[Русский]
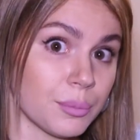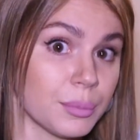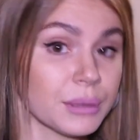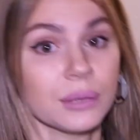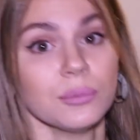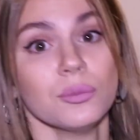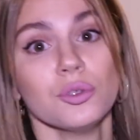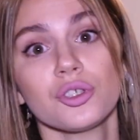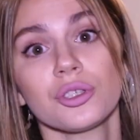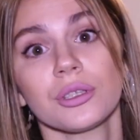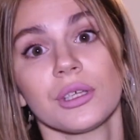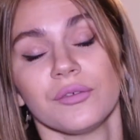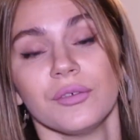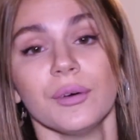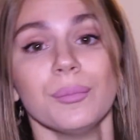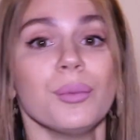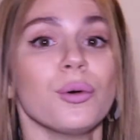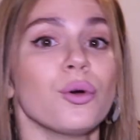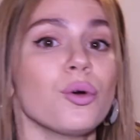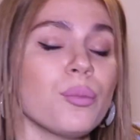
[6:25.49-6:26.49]
потому что
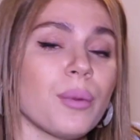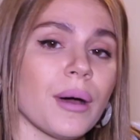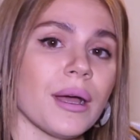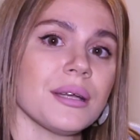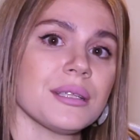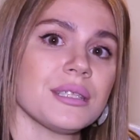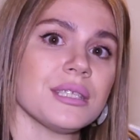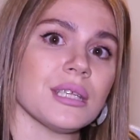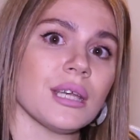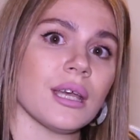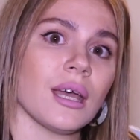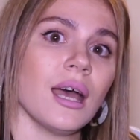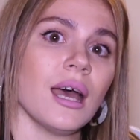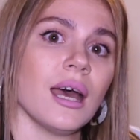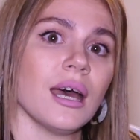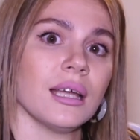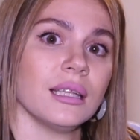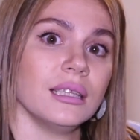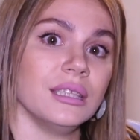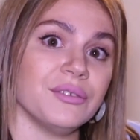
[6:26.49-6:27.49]
вы покупаете
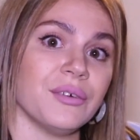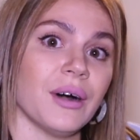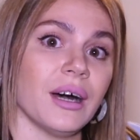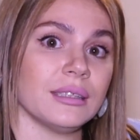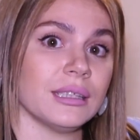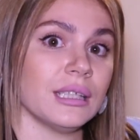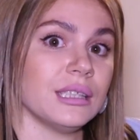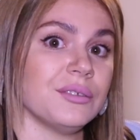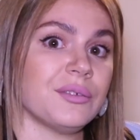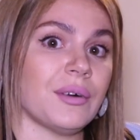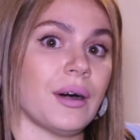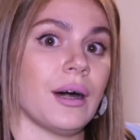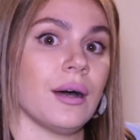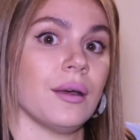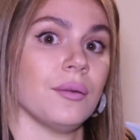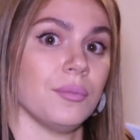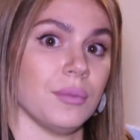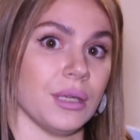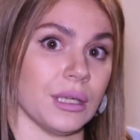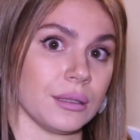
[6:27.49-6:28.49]
2 на
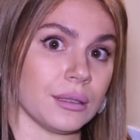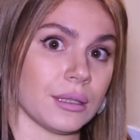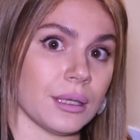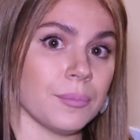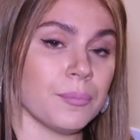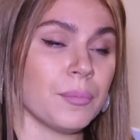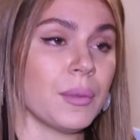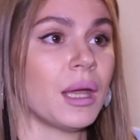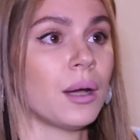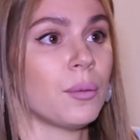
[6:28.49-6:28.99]
2 метра,